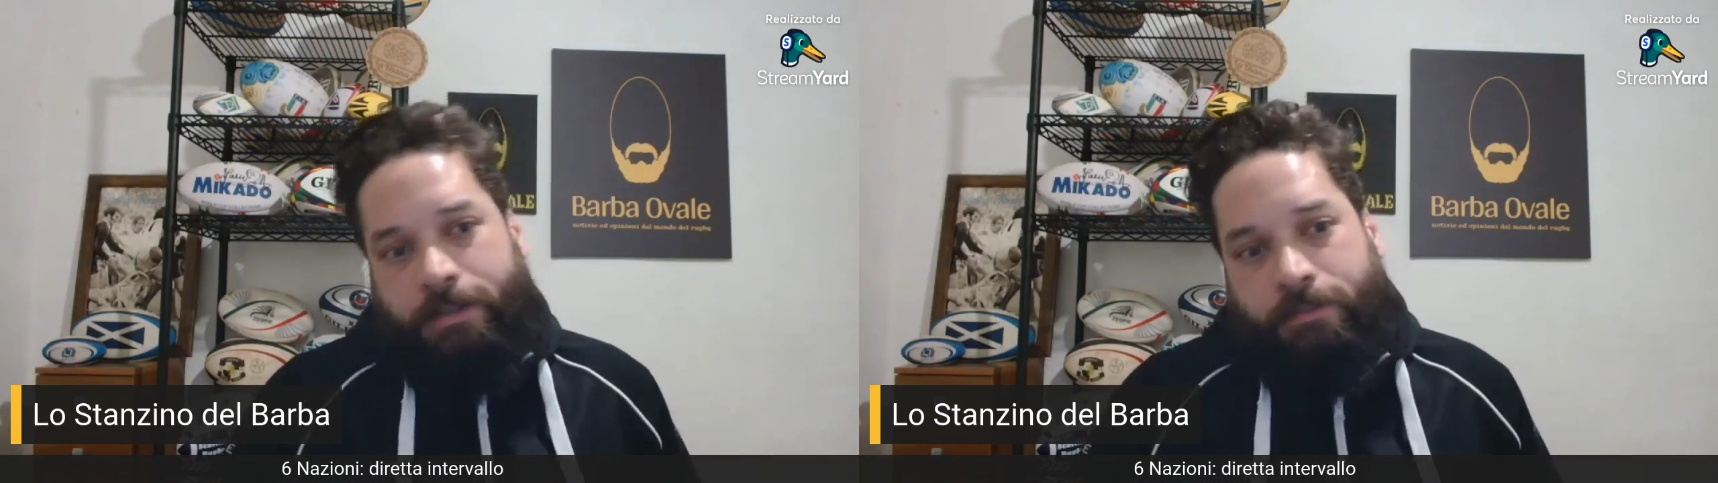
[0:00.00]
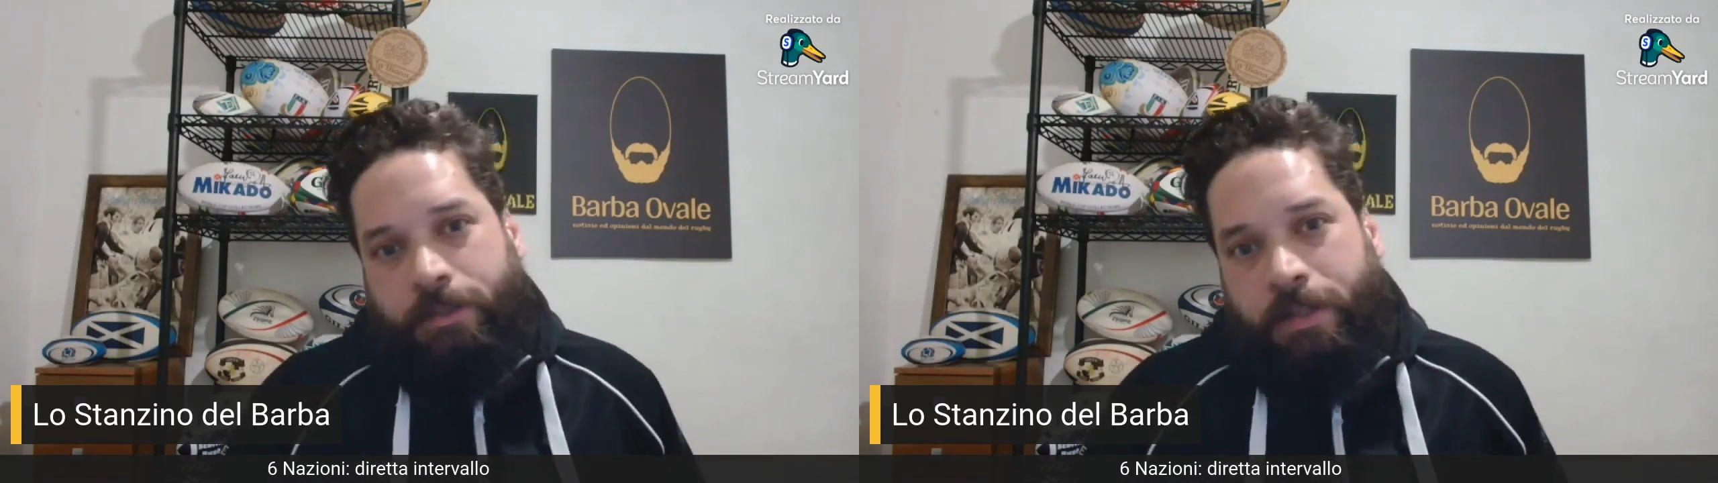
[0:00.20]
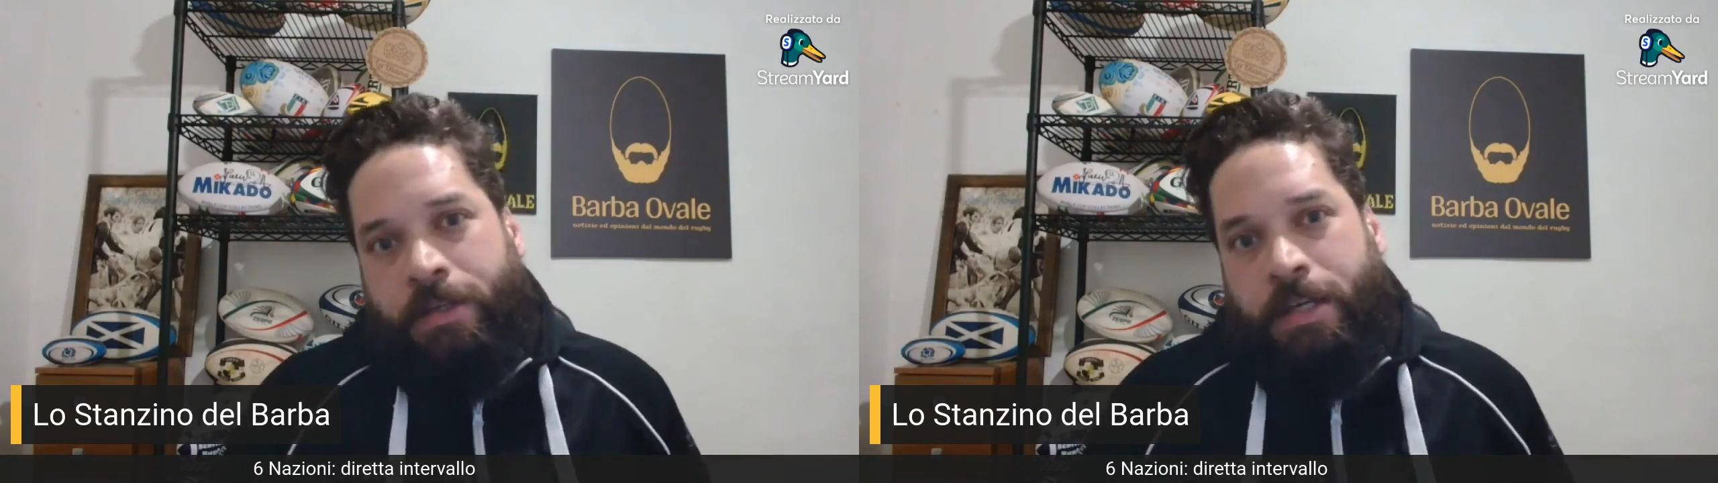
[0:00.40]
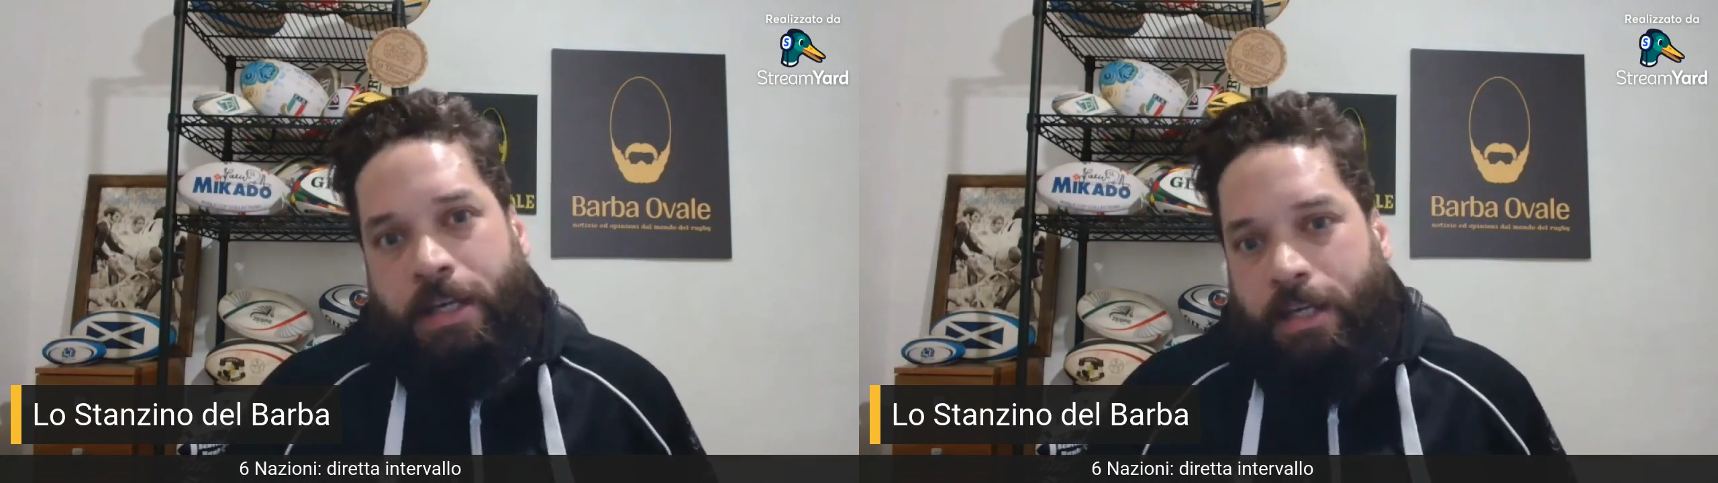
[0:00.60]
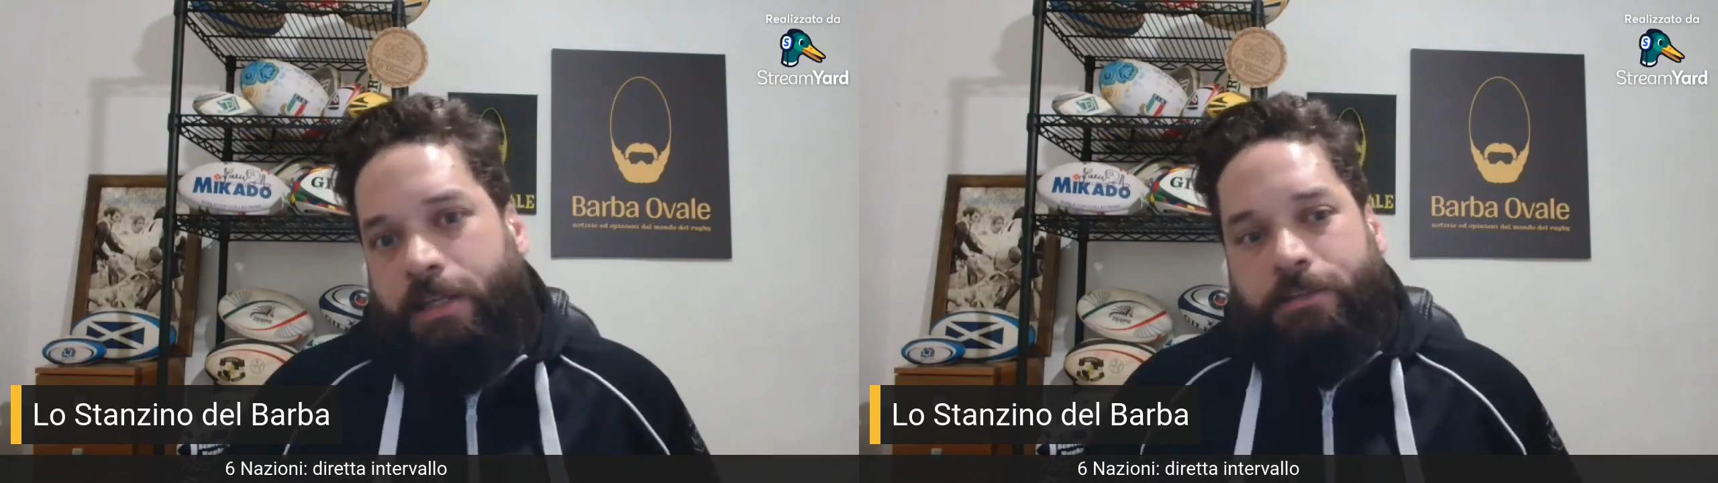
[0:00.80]

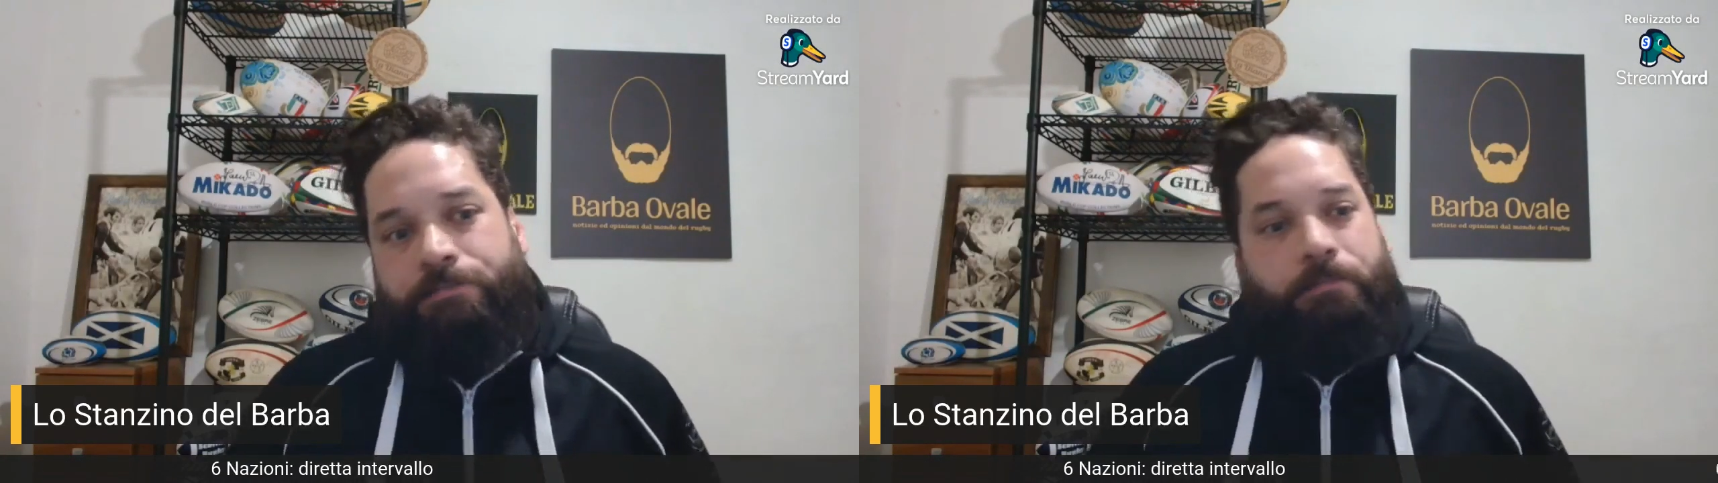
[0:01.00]
ni,